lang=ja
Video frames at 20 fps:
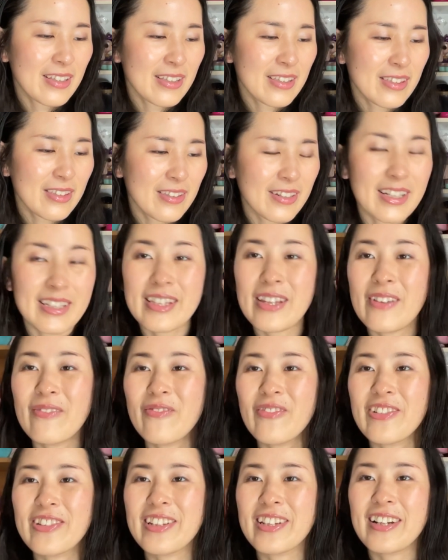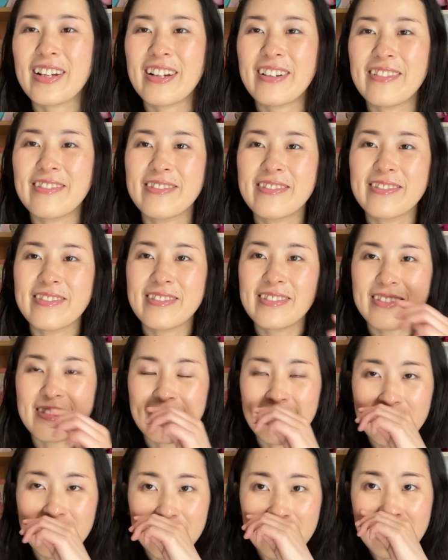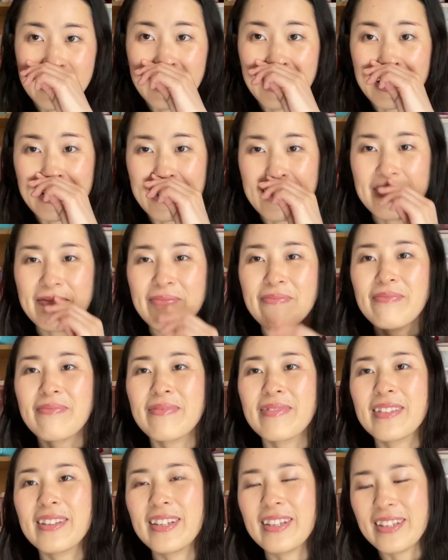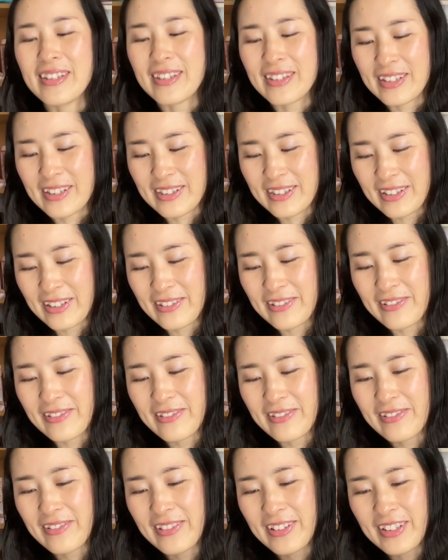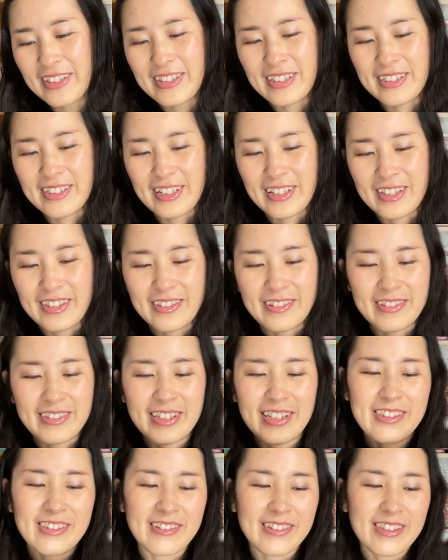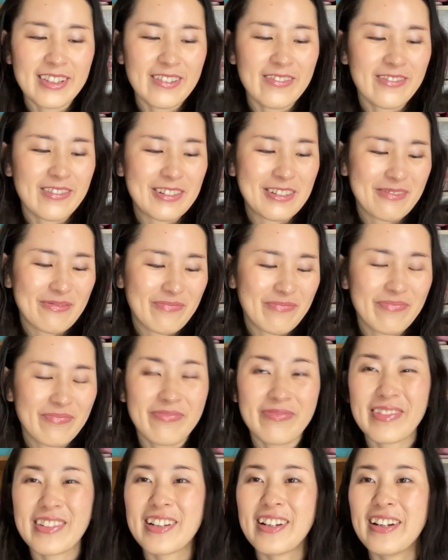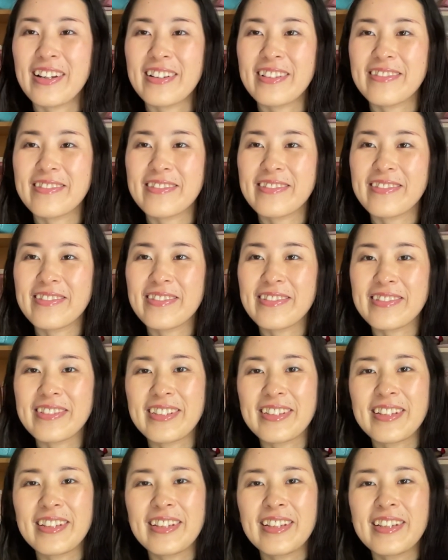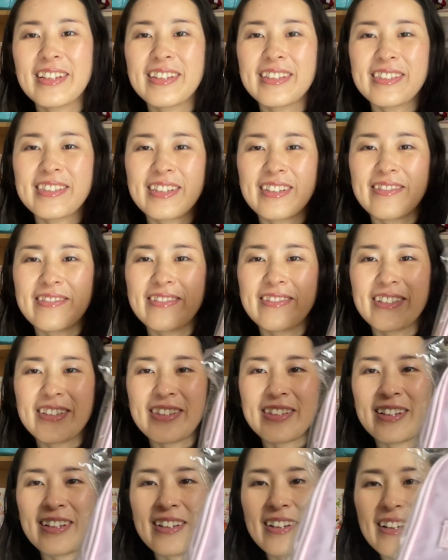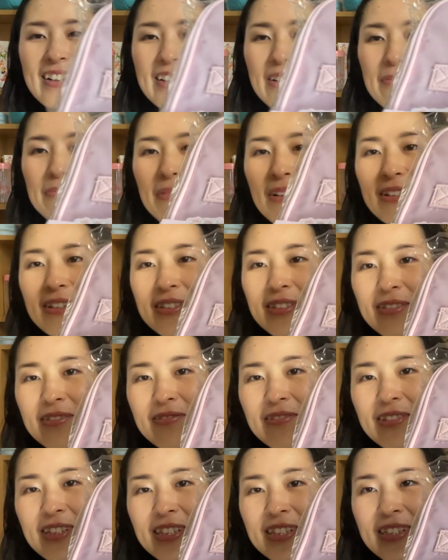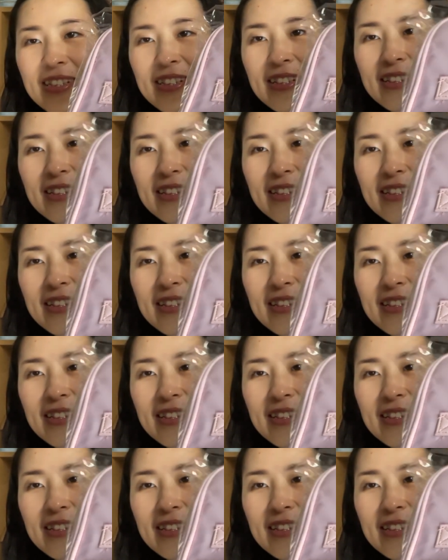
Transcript: そら店舗で買う方がいいんですけどこうやってちゃんとネットでも買えるようにしてくれたんがやっぱ嬉しい